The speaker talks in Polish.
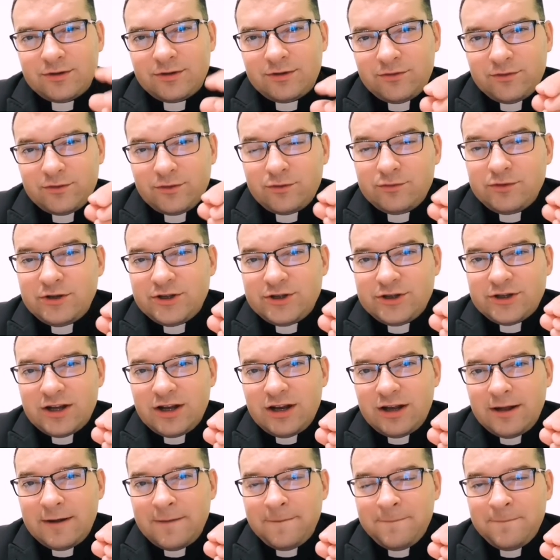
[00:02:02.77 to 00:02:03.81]
w tą niedzielę
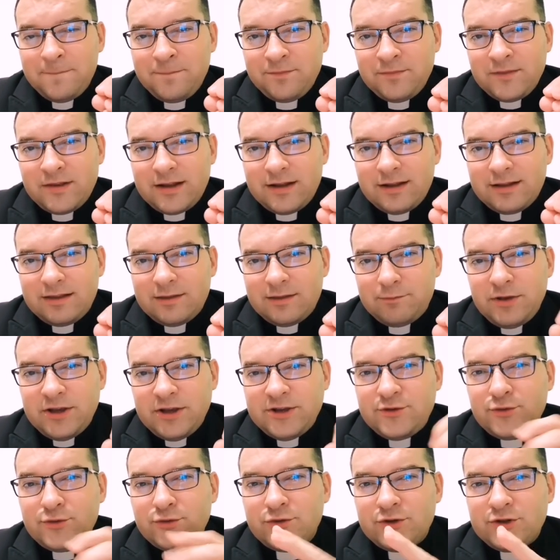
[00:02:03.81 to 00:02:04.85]

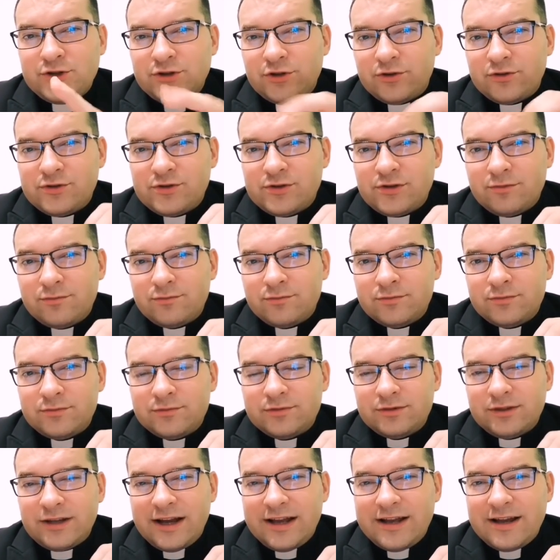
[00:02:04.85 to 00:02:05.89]
pięciu tysiącom
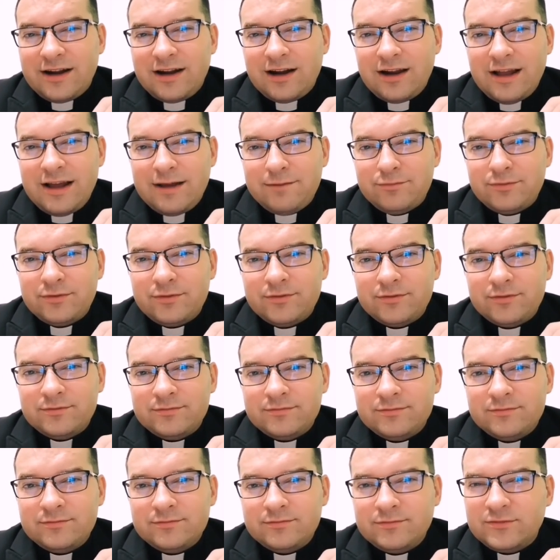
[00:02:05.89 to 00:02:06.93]
daje chleb,
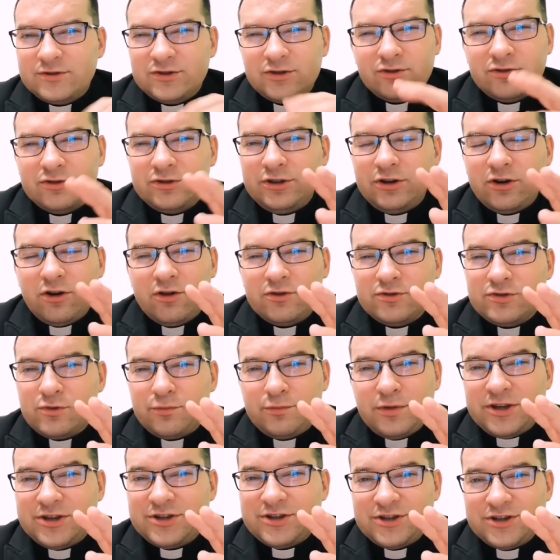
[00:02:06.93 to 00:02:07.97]
to oni chodzą,
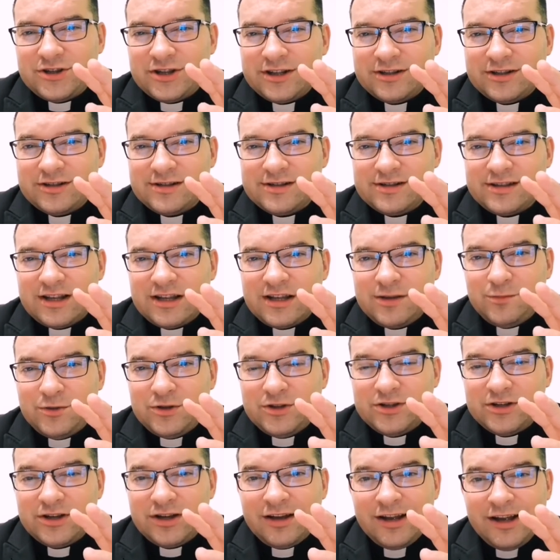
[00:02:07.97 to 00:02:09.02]
pięć tysięcy za nim
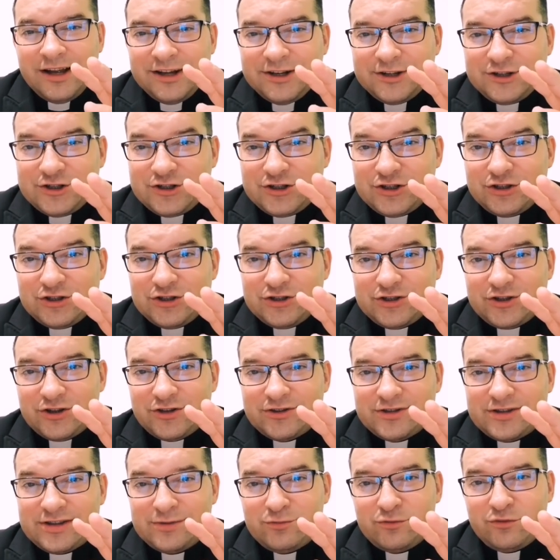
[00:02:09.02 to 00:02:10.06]
idzie, trzy
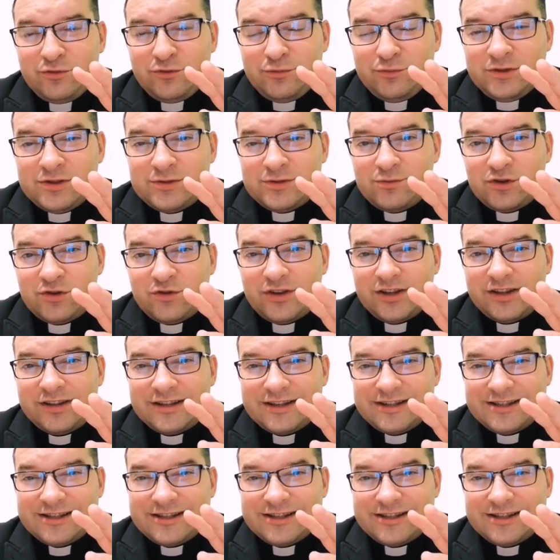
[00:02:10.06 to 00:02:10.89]
tysiące, mówi Pismo Święte.